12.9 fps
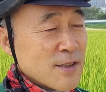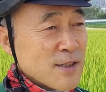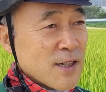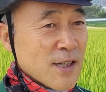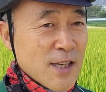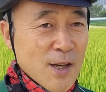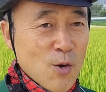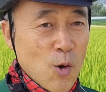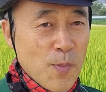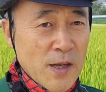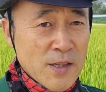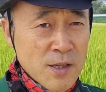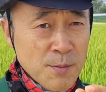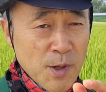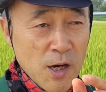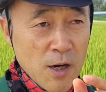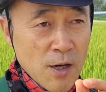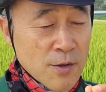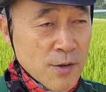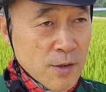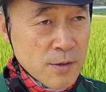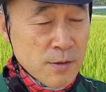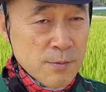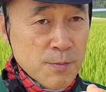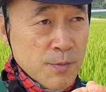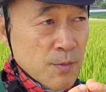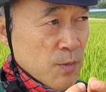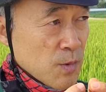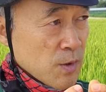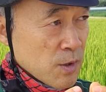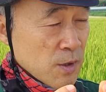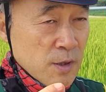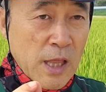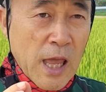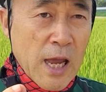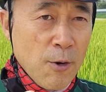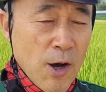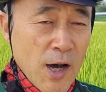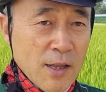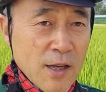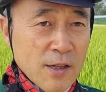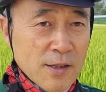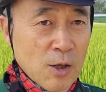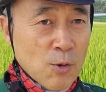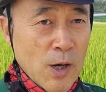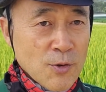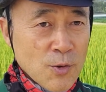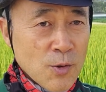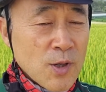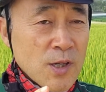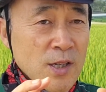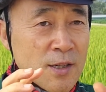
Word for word: 특히 꽃받침은 태화되었다고 하죠